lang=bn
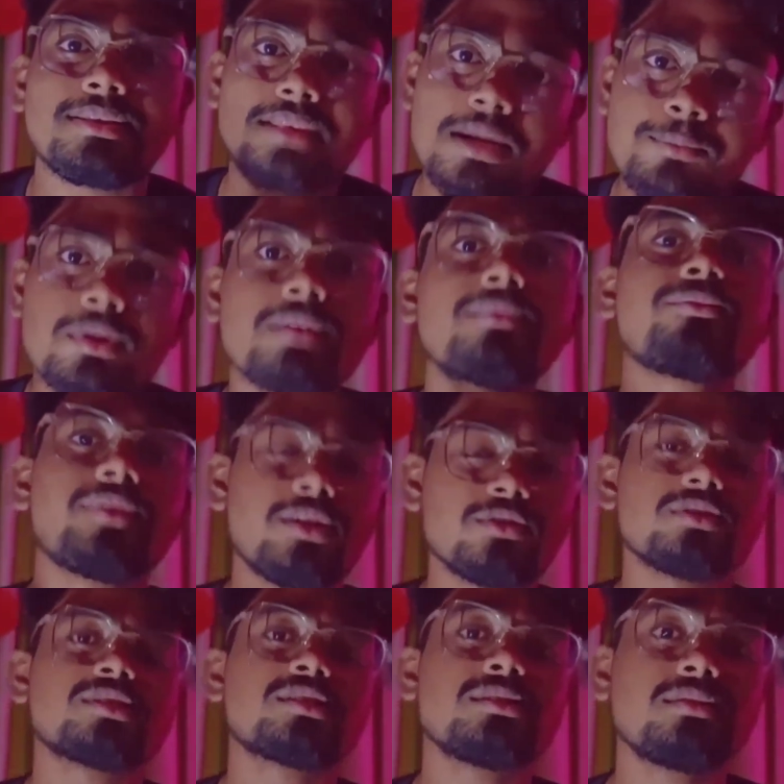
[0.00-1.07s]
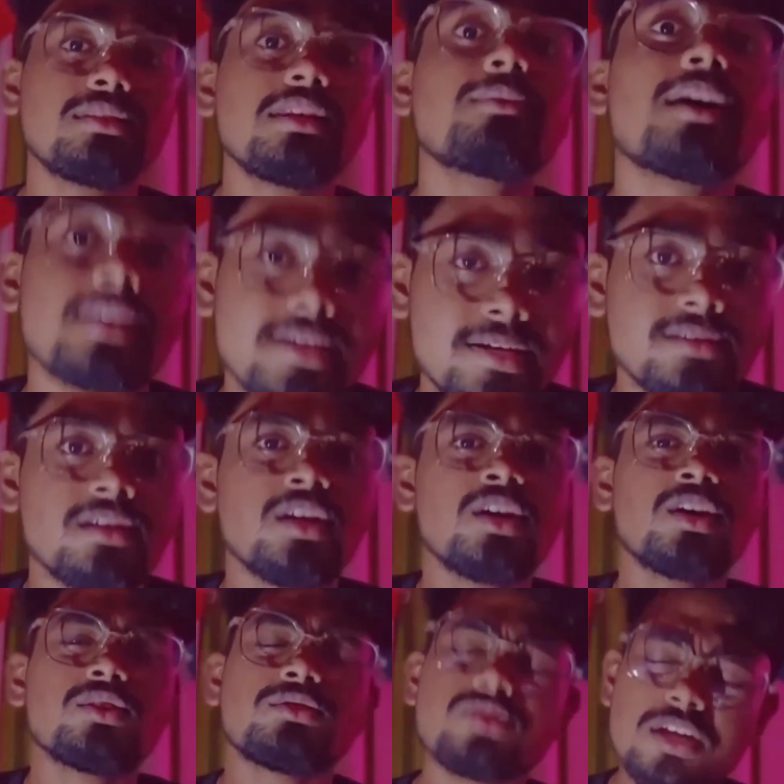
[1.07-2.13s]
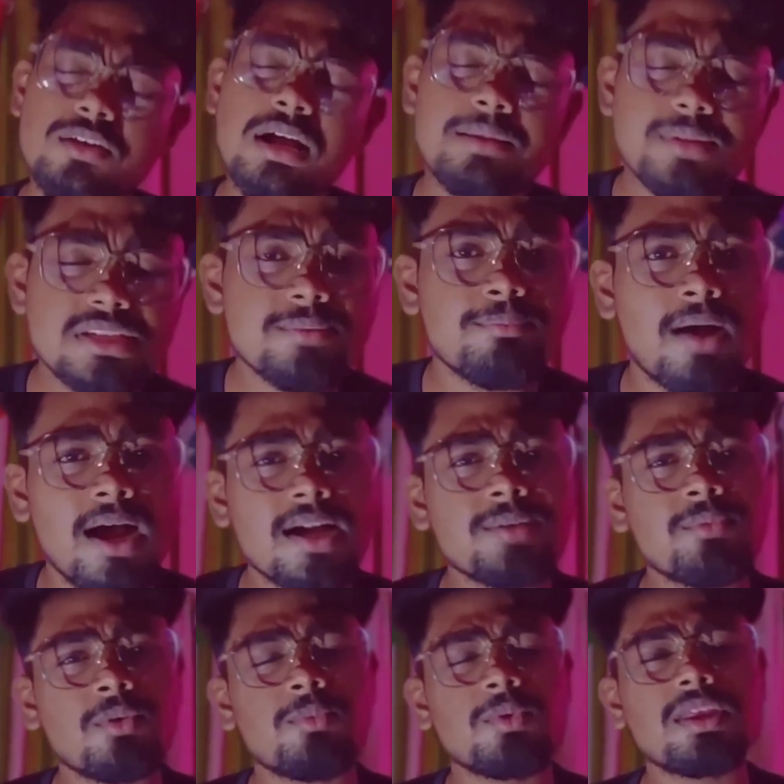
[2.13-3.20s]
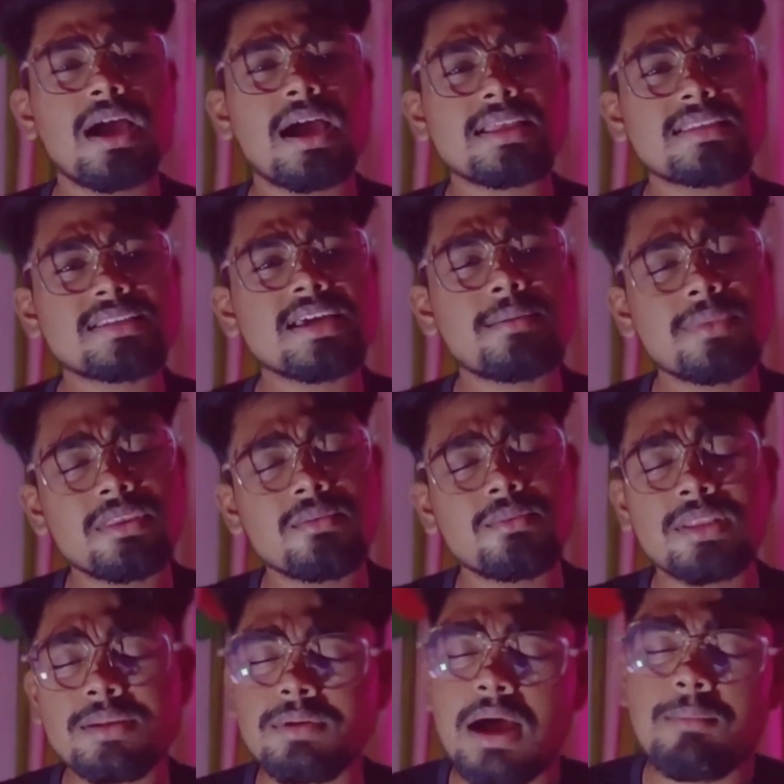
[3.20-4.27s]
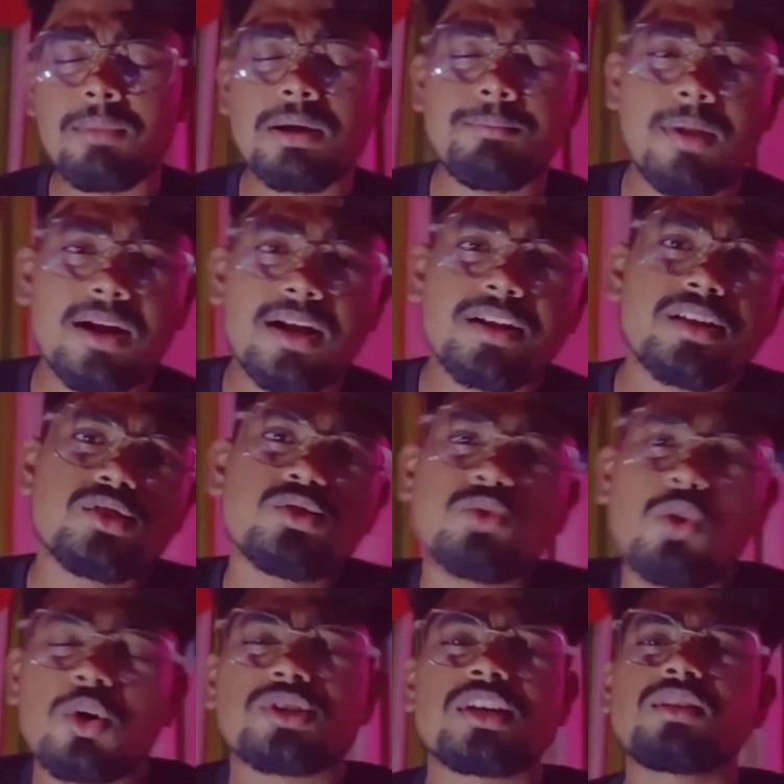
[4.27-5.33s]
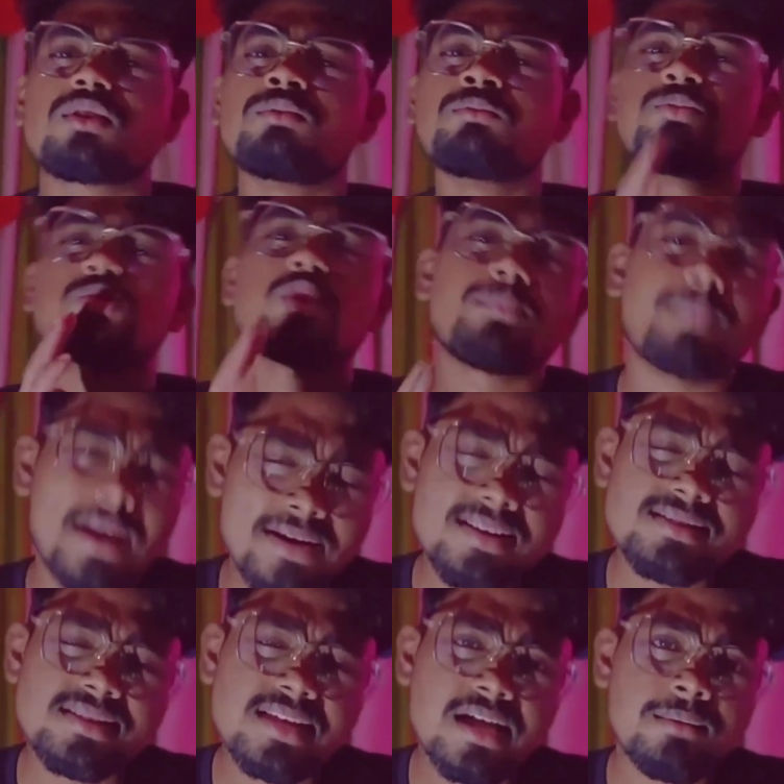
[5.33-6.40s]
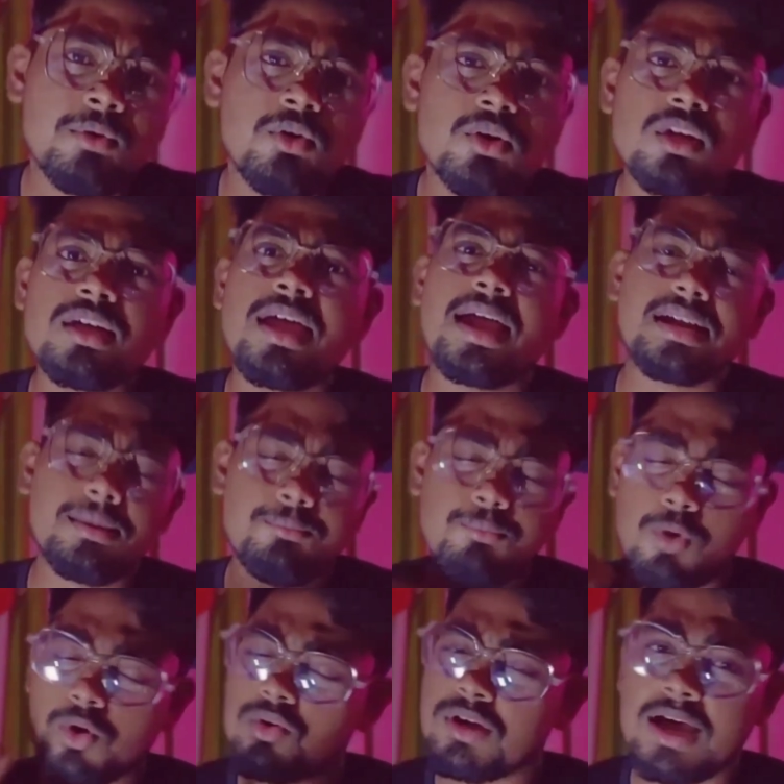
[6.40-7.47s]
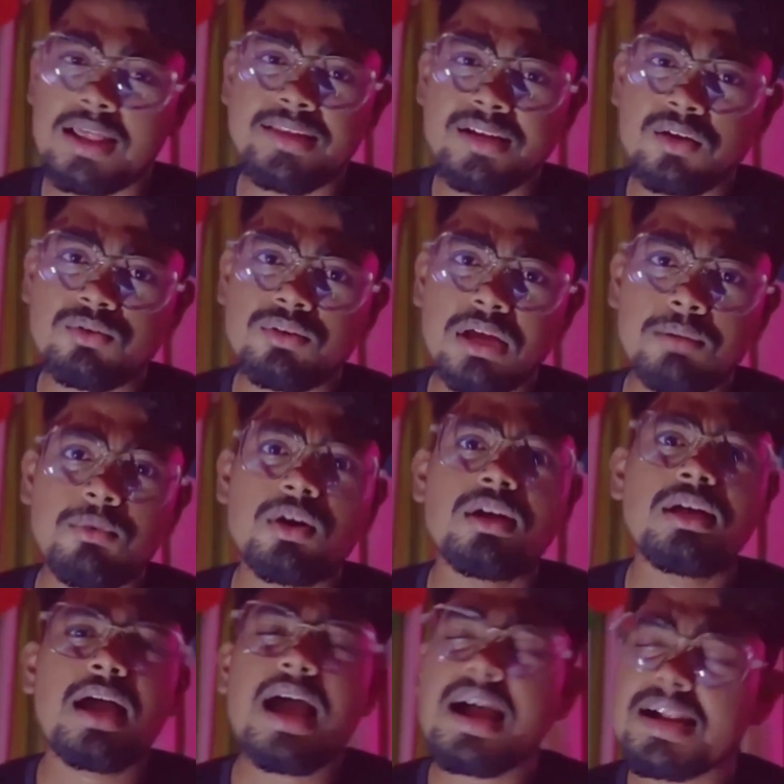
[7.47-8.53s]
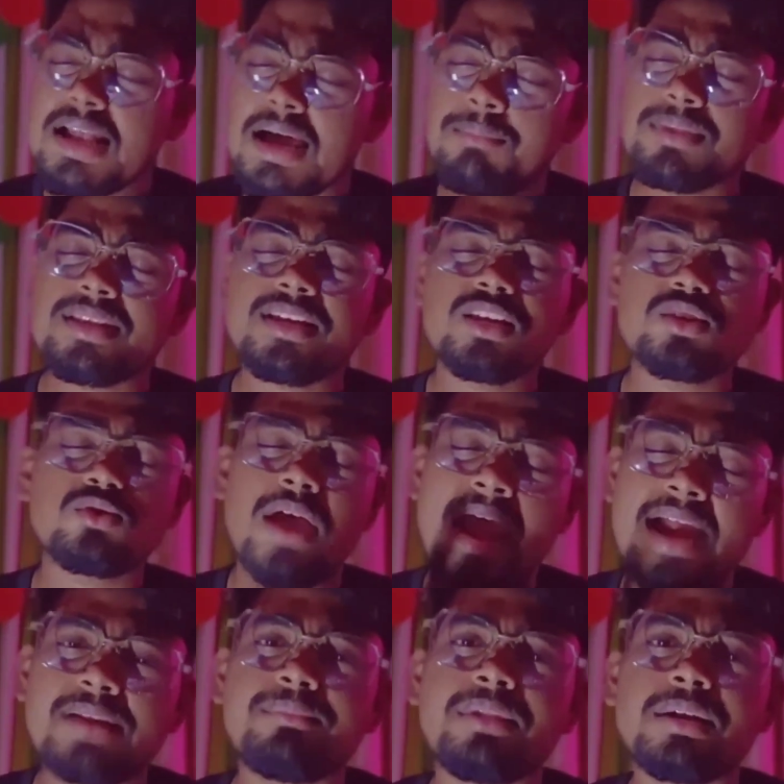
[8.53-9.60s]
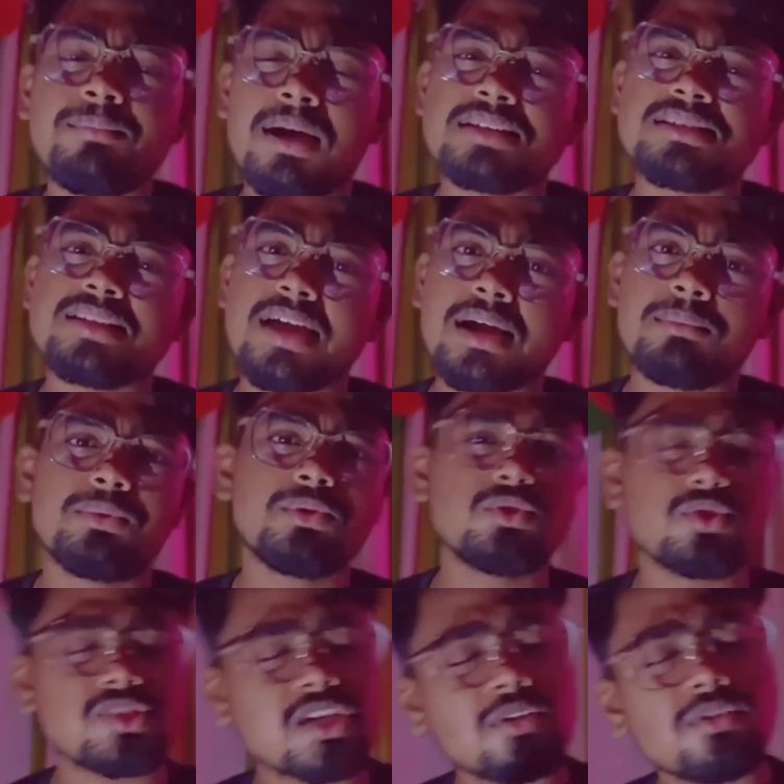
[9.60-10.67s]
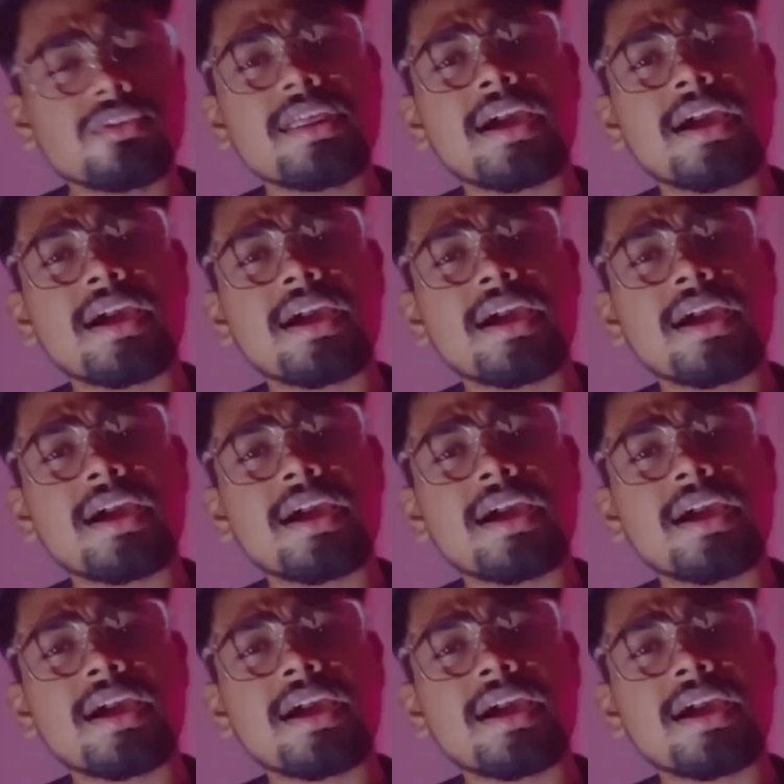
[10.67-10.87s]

ভাই তারপরে আমি ভিডিও দিচ্ছি দিওয়ালি তো যাই হোক আর বেশি ভাট বুকবো না আজকে আমি তোমাদের আমার পাড়ার কিছু অসাধারণ পুজোর প্যান্ডেলস দেখাবো একটা বড় কালী ঠাকুর দেখাবো আর আমাদের কিছু হ্যান্ডমেড বাজি দেখাবো তো সেগুলো